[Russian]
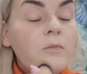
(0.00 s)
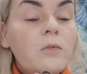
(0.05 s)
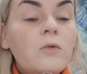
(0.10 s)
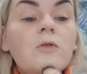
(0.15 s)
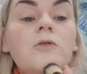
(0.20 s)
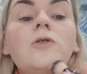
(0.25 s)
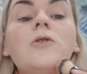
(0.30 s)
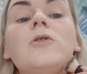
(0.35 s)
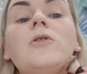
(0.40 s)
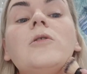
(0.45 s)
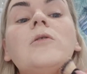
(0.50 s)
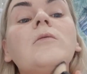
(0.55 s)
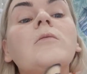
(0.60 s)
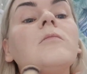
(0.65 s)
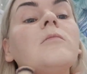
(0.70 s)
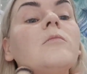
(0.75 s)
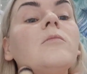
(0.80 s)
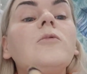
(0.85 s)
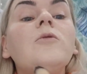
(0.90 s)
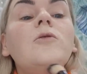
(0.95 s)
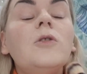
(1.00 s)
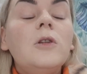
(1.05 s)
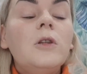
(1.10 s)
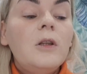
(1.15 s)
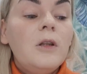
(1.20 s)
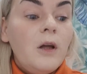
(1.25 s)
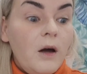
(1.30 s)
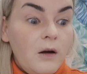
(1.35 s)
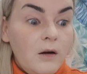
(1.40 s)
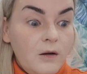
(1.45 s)
Пусть будет
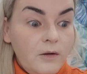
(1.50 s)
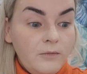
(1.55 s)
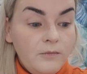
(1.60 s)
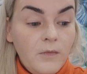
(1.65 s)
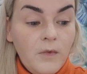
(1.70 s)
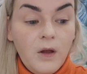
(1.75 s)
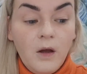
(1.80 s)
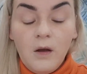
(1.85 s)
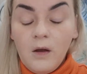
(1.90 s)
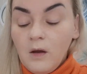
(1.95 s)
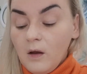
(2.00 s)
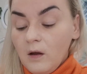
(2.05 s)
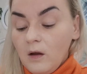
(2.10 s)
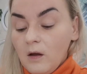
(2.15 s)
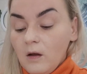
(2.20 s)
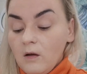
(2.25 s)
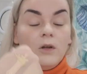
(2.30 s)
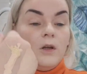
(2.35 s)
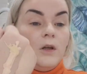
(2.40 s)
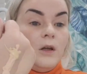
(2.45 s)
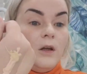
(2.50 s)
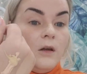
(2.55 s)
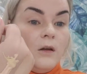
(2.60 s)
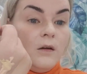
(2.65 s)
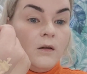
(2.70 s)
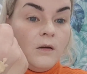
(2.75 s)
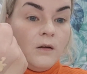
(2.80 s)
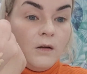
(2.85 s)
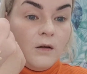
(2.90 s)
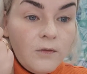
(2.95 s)
так. И
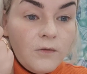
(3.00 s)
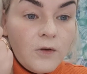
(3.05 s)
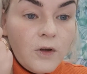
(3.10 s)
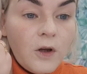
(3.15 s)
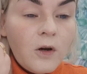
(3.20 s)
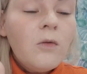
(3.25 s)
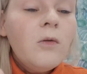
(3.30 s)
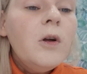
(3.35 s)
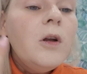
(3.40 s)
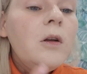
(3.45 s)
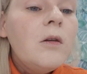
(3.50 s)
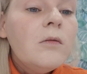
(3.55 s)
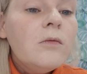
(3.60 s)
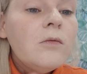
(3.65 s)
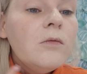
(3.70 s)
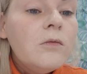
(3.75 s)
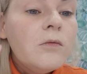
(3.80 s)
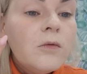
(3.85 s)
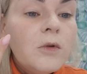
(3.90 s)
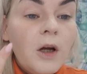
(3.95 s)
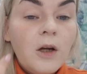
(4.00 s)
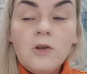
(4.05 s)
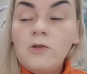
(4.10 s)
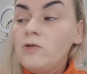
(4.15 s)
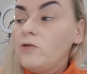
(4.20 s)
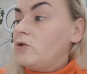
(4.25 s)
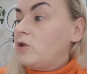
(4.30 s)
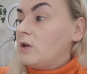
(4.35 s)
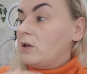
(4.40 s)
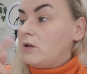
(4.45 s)
второй, ну, я
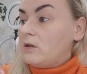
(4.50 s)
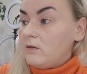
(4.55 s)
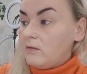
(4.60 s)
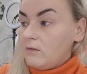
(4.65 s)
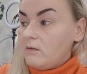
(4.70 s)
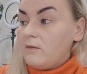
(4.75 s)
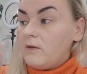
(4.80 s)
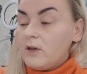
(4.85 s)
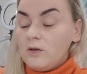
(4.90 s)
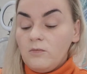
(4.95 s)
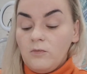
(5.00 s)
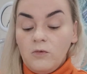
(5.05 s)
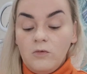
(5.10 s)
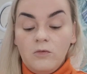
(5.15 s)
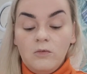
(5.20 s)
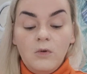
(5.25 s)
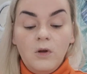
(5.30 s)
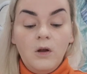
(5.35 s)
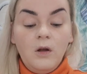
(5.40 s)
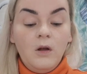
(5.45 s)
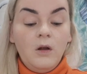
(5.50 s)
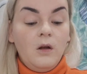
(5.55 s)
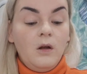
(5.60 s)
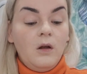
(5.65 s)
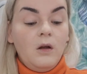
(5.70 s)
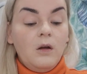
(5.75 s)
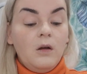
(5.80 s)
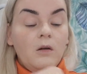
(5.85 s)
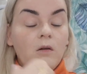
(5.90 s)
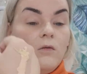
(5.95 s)
еще сейчас возьму
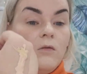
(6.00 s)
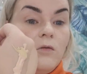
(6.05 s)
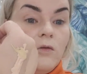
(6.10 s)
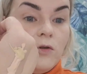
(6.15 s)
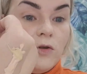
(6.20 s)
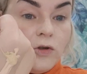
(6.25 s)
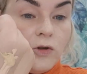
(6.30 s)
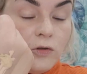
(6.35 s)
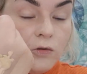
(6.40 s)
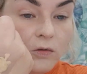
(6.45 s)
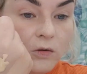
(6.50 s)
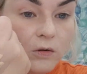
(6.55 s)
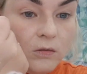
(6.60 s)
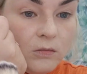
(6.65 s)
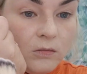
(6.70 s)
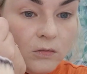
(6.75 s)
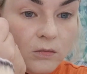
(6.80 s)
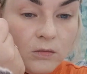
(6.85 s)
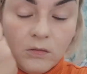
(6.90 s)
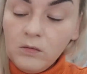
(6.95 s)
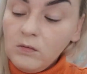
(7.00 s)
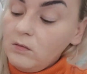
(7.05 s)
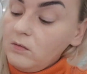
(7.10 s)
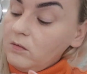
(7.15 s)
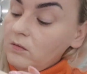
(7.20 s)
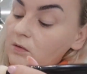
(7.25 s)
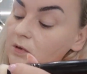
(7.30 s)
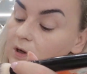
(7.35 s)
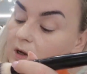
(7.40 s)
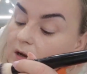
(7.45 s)
кое-что.
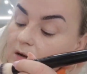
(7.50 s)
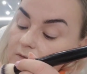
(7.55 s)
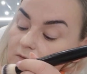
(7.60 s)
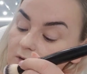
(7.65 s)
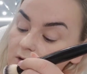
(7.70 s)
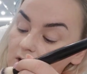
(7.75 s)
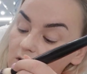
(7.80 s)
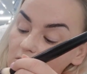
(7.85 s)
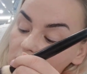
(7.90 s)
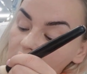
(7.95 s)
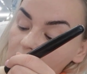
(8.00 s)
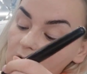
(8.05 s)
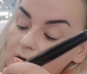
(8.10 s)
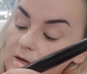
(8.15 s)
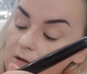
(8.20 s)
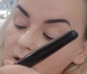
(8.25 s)
Так, второй